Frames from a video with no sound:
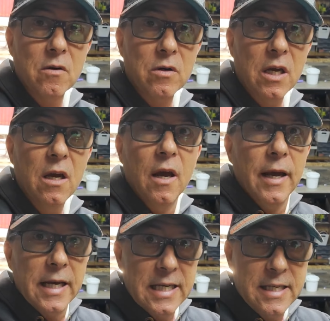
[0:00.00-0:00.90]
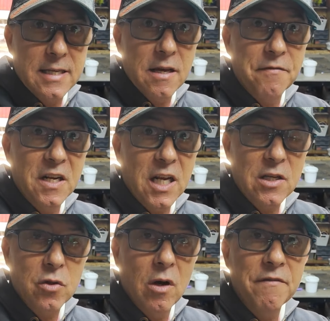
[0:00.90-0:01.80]
ok et ces
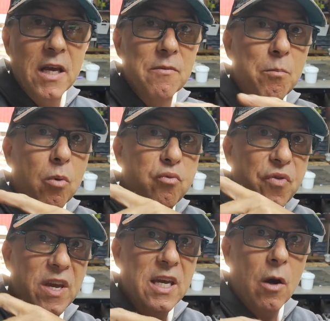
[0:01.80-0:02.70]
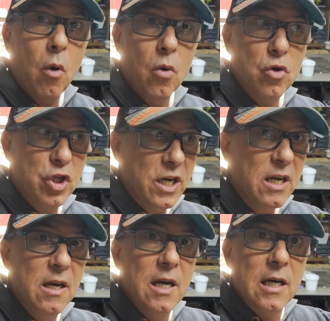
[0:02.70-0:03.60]
infiltrations, elles viennent bouffer et ronger